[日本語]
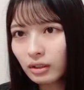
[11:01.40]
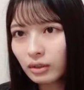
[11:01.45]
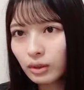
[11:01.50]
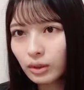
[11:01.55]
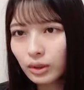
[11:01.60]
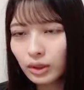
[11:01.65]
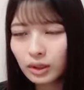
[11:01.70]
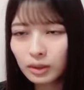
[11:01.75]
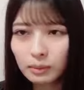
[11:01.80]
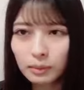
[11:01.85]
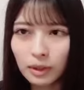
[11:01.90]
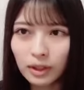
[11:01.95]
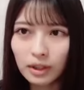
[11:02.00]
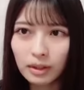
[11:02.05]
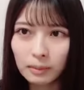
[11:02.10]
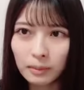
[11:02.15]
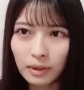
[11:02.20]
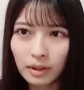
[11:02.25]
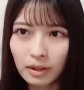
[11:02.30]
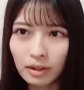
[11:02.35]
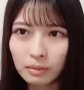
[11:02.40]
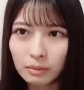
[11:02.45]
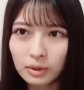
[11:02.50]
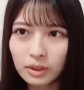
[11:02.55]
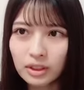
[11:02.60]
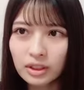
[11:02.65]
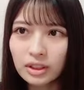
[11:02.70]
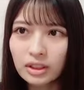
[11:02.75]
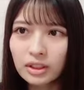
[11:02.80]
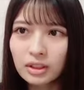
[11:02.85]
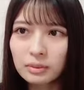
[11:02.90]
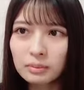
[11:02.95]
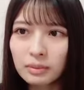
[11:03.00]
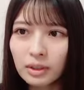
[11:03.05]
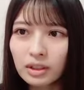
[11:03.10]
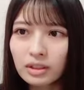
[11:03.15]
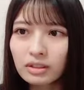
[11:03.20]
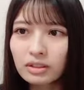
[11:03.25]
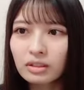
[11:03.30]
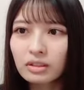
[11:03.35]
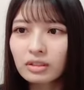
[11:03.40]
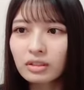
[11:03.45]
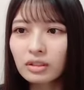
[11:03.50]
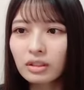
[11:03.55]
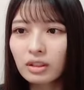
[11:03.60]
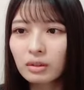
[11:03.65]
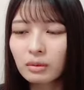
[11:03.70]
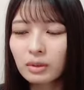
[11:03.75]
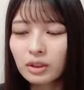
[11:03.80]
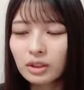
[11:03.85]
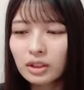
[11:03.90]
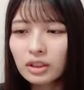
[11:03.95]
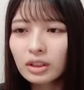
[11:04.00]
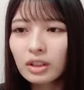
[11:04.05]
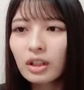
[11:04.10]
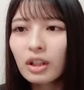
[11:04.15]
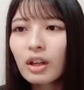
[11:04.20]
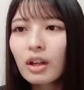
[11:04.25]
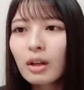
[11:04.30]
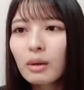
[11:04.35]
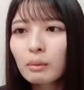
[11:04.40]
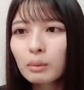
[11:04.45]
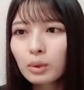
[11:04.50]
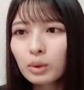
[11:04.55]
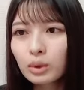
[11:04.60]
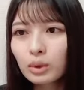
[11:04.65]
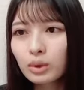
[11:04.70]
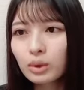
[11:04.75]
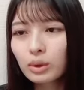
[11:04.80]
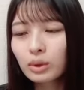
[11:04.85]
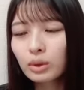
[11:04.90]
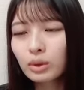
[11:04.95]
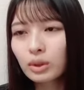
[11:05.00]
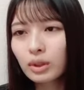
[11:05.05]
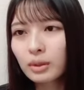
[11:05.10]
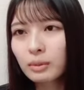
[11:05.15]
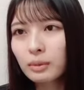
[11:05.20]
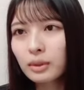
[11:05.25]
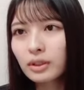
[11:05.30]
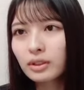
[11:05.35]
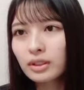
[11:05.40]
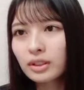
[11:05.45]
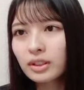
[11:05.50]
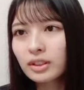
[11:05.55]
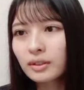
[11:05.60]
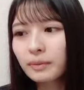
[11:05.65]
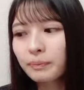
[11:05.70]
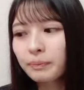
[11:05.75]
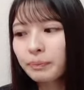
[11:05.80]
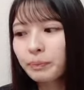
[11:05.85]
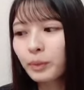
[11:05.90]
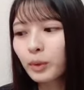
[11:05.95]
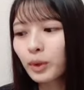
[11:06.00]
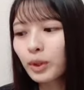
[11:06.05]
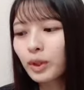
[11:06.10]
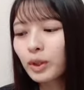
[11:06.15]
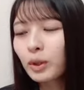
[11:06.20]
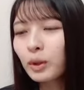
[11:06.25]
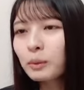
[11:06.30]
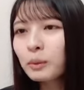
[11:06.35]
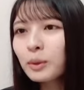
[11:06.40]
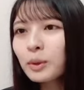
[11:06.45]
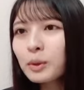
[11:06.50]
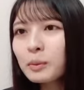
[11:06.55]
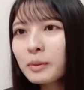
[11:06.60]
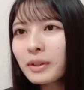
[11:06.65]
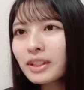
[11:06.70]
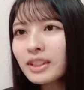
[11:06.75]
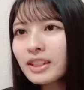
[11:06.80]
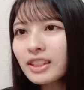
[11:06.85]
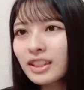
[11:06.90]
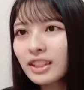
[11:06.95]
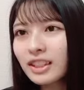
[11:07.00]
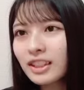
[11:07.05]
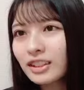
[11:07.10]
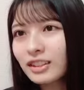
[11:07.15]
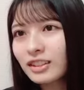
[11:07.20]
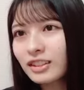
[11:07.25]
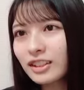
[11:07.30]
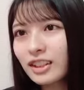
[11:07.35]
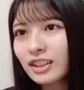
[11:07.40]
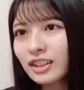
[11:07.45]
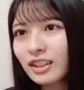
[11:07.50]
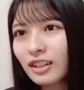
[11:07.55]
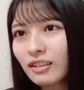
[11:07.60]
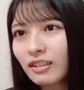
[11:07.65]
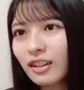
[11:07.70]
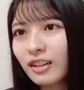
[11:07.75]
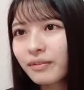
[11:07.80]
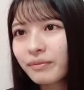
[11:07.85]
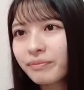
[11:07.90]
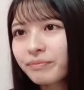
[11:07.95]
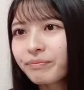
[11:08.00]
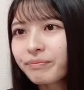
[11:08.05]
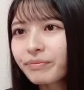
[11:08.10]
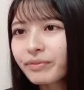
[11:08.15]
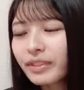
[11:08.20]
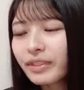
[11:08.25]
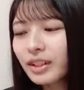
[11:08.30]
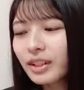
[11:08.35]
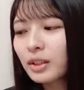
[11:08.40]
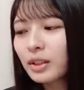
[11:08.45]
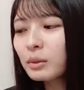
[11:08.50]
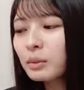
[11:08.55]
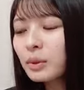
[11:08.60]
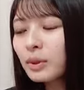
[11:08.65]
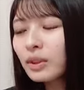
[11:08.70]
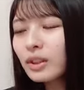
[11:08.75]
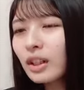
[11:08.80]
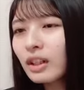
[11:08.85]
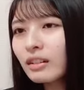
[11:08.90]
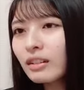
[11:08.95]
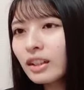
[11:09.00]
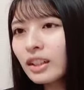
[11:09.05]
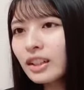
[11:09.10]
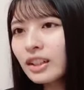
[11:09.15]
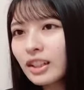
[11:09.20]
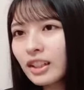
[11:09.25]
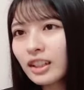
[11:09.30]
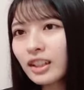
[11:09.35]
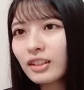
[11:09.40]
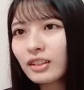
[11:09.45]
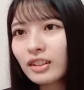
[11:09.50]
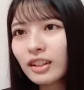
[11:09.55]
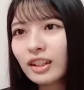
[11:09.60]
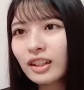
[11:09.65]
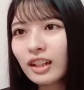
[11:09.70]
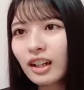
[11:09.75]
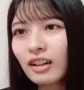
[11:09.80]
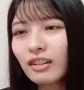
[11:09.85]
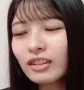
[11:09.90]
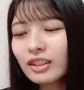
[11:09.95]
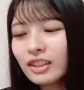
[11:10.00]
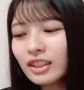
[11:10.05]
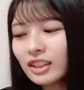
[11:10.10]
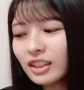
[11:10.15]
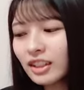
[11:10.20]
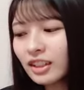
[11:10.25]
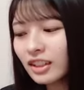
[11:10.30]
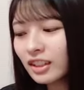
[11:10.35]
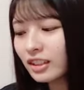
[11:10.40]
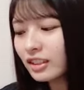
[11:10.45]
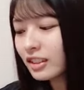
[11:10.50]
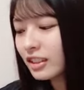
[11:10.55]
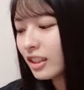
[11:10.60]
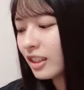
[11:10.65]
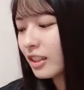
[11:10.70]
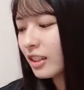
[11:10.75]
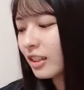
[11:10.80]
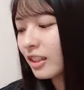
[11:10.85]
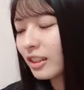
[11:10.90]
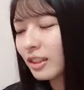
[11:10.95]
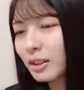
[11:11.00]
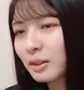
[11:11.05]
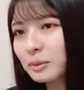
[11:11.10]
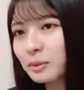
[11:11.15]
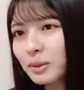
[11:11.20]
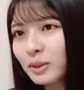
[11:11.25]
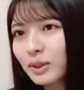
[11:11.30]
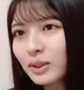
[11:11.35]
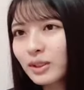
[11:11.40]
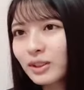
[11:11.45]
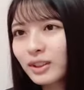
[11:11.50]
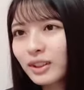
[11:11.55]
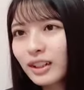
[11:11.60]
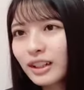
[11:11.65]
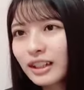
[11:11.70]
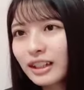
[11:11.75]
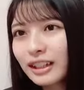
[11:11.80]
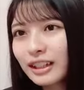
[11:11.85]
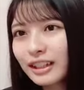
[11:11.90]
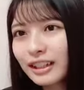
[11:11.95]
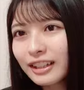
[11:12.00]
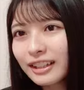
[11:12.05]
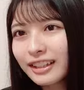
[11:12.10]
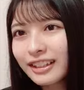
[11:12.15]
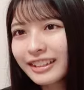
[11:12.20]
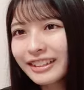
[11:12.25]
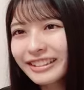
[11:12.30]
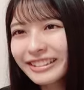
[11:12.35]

の時もあればもう全身真っ黒の時もあるしモノクロの時もあるしもう色物マジでキンクなったわ色物可愛いんだけどなんか合わせられなくてなんかもう